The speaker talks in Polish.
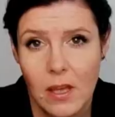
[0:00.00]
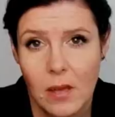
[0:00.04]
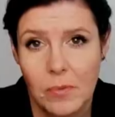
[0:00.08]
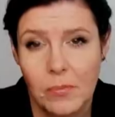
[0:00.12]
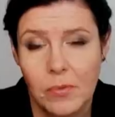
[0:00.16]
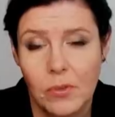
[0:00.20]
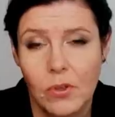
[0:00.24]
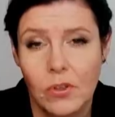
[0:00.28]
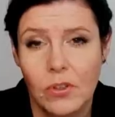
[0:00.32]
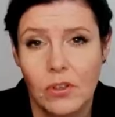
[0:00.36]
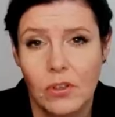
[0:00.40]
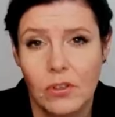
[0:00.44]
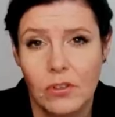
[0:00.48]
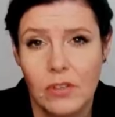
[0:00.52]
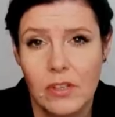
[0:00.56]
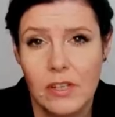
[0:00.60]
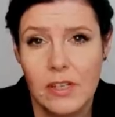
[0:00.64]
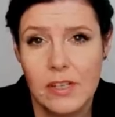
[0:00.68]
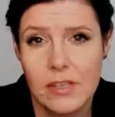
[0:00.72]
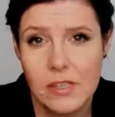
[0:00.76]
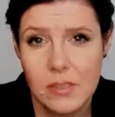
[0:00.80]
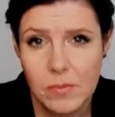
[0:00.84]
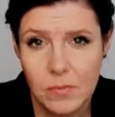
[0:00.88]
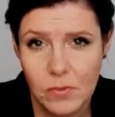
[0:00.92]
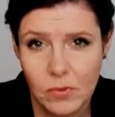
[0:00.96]
było to o tyle
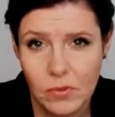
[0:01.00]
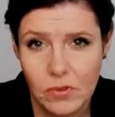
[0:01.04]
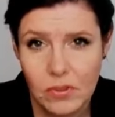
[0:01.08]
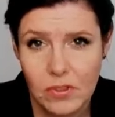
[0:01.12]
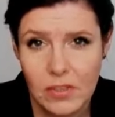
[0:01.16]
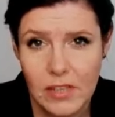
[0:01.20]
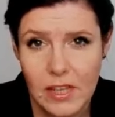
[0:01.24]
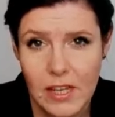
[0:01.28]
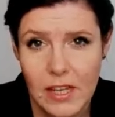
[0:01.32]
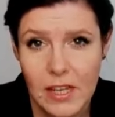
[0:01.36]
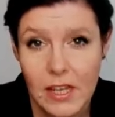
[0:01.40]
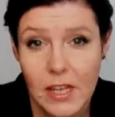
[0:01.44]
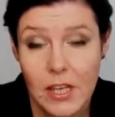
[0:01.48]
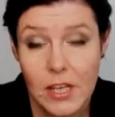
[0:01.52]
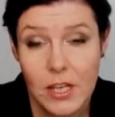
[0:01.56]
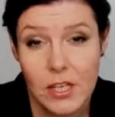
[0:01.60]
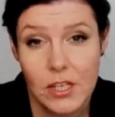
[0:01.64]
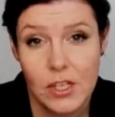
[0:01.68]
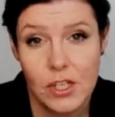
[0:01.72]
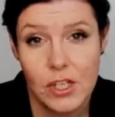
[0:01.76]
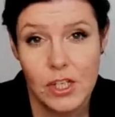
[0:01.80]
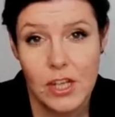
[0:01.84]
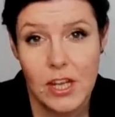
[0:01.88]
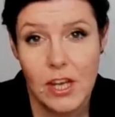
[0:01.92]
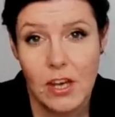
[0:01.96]
smutne,
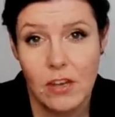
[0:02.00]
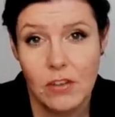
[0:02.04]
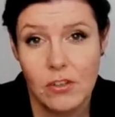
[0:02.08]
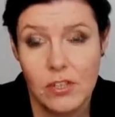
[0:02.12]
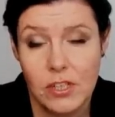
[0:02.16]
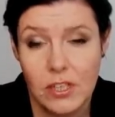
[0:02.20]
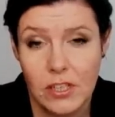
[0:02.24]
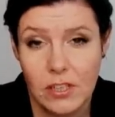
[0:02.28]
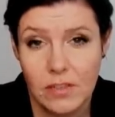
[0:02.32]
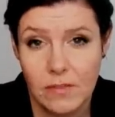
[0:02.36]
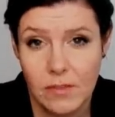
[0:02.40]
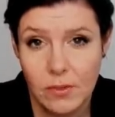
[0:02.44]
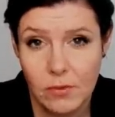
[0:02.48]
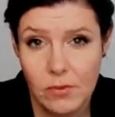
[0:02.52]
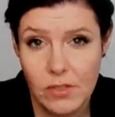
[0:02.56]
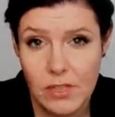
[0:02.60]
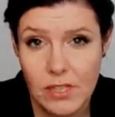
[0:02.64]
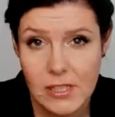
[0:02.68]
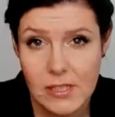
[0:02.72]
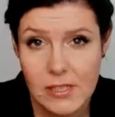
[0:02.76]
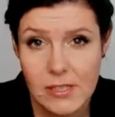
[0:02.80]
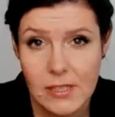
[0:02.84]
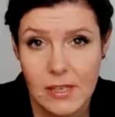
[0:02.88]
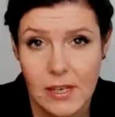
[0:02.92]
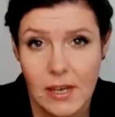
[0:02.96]
że oczekiwał
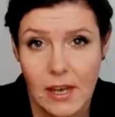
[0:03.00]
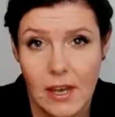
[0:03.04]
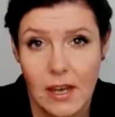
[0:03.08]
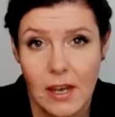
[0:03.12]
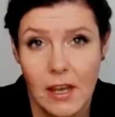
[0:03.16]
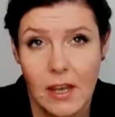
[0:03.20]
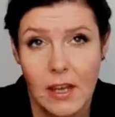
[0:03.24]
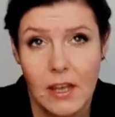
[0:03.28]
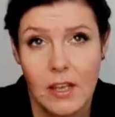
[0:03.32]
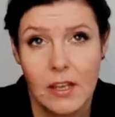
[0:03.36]
dziecka,